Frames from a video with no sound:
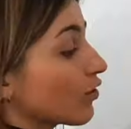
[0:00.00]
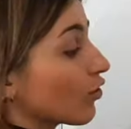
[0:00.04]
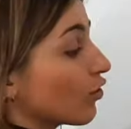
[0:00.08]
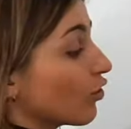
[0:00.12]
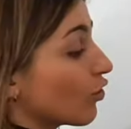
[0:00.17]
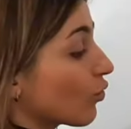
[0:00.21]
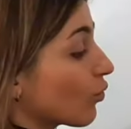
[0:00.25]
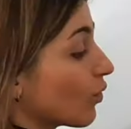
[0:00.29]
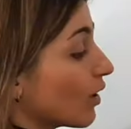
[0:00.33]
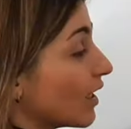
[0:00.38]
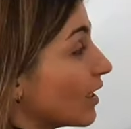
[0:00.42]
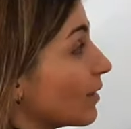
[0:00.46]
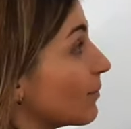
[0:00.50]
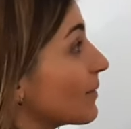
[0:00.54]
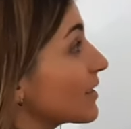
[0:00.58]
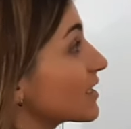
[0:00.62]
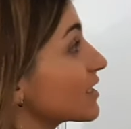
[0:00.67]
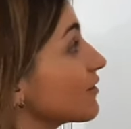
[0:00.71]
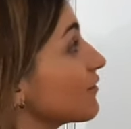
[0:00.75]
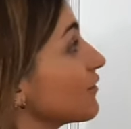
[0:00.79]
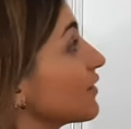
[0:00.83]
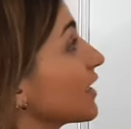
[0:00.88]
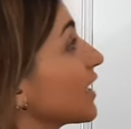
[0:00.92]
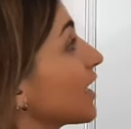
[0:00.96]
con lo cual el
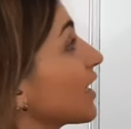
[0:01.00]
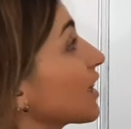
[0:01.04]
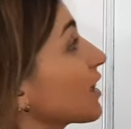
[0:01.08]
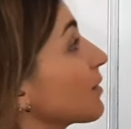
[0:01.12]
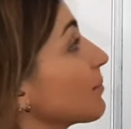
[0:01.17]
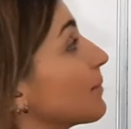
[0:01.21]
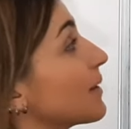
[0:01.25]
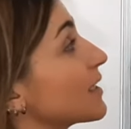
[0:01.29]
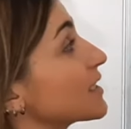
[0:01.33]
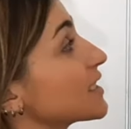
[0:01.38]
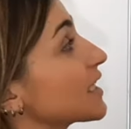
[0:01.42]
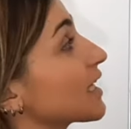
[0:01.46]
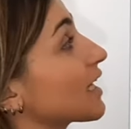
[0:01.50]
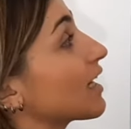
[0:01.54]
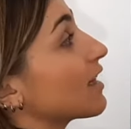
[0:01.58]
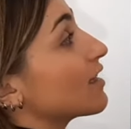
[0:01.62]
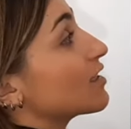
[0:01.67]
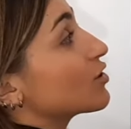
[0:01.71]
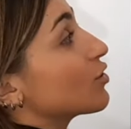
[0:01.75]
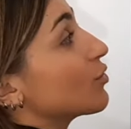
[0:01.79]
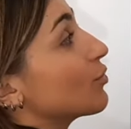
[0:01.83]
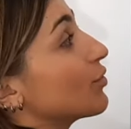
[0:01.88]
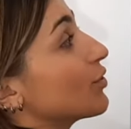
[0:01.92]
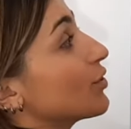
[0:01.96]
más eficaz va a ser la
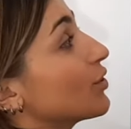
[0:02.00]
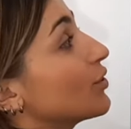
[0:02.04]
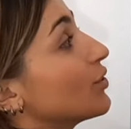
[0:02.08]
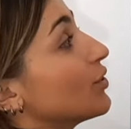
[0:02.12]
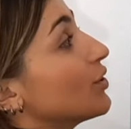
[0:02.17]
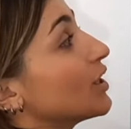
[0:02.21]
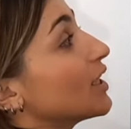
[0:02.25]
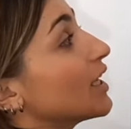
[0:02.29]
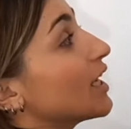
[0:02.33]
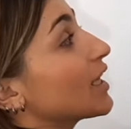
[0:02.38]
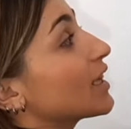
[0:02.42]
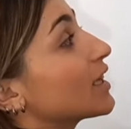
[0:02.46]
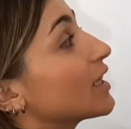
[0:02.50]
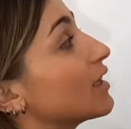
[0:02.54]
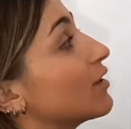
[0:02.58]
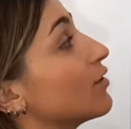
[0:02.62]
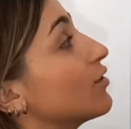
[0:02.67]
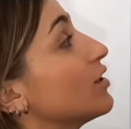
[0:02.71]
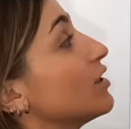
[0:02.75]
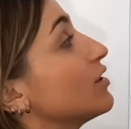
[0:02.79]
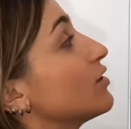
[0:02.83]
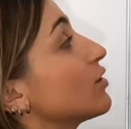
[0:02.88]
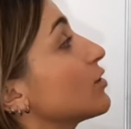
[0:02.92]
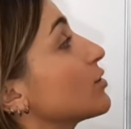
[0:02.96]
disolución de
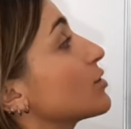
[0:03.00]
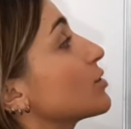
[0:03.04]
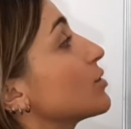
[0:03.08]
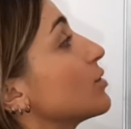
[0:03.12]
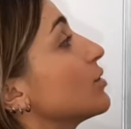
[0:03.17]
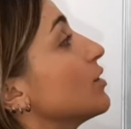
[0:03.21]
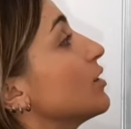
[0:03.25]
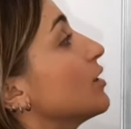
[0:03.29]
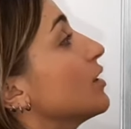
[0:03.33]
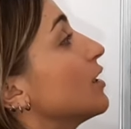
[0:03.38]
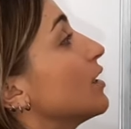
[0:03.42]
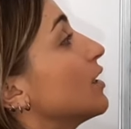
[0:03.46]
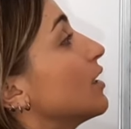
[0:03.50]
ácido nitroso